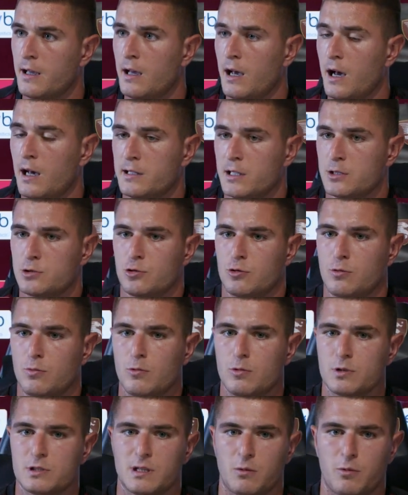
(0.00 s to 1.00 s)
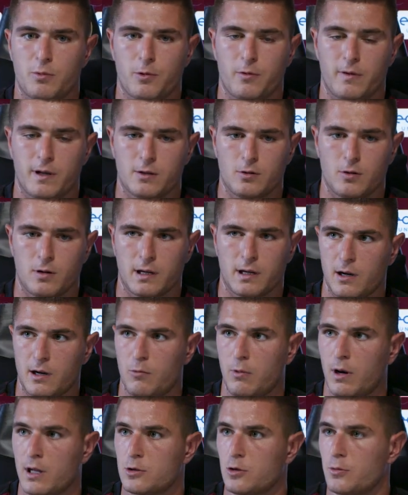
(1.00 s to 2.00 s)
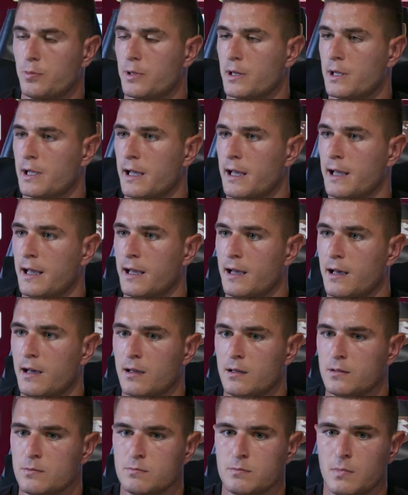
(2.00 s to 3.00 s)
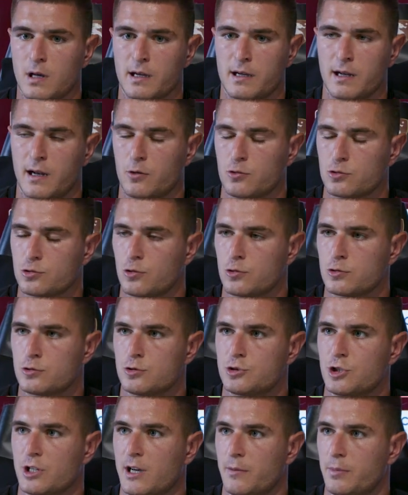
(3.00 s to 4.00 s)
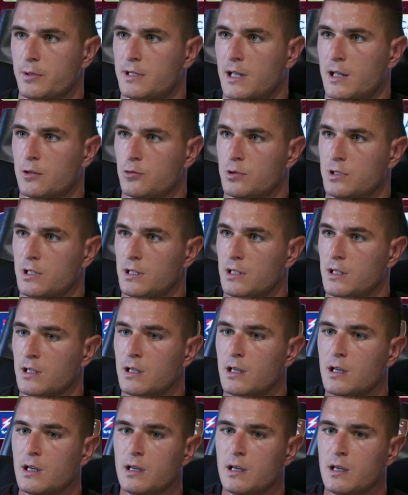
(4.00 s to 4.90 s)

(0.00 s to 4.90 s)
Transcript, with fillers: adesso comunque stiamo provando a quattro perché anche l'anno scorso ci è capitato di